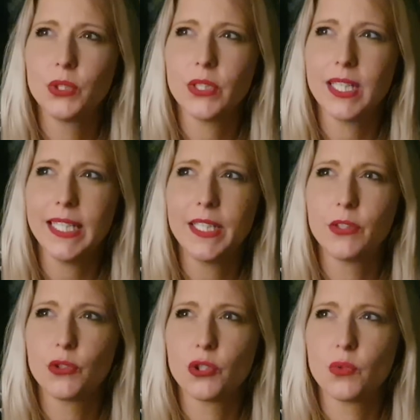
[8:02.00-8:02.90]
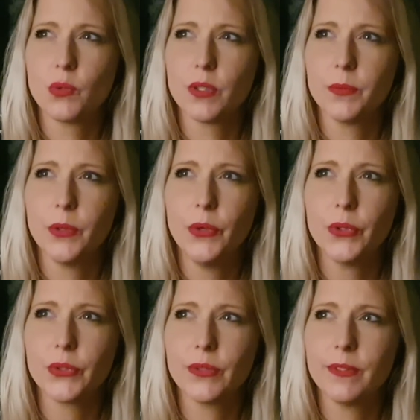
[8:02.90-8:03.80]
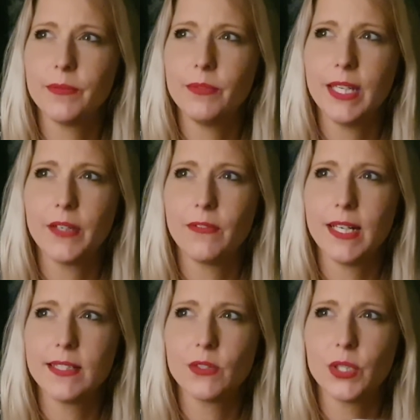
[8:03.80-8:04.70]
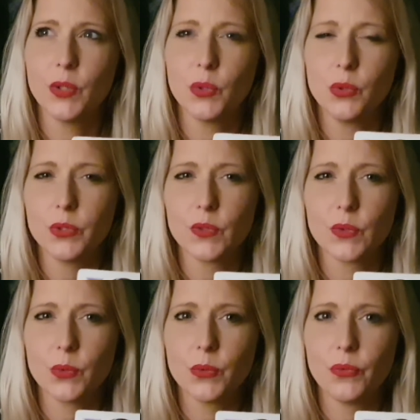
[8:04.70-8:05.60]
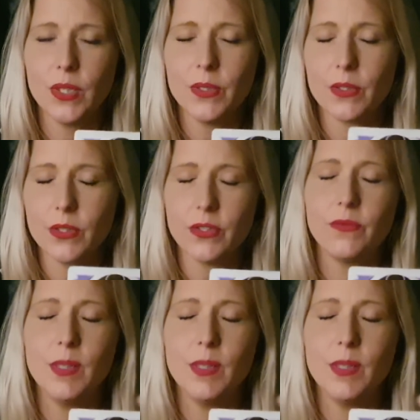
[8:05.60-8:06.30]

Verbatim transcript: einer Richtschnur, irgendeinen Wegweiser hier nutzt und findet,